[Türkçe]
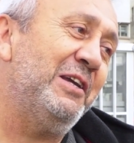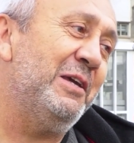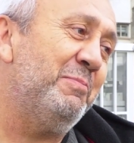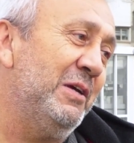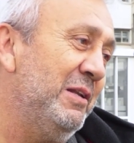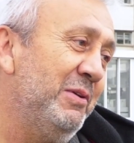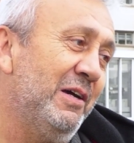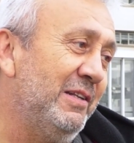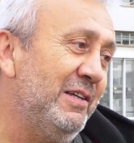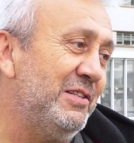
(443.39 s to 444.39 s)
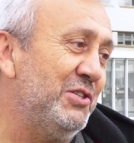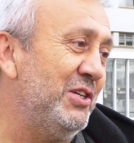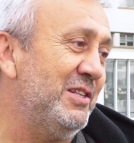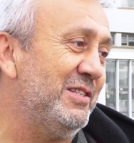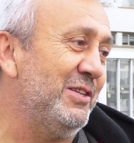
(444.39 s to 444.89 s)
AKP'li bir aday
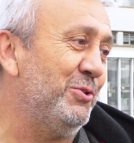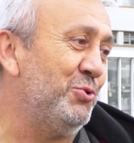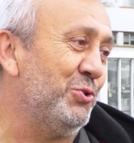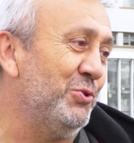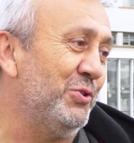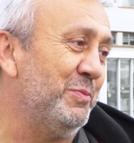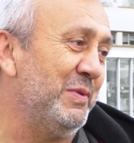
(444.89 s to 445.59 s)
seçeriz diye düşünüyorum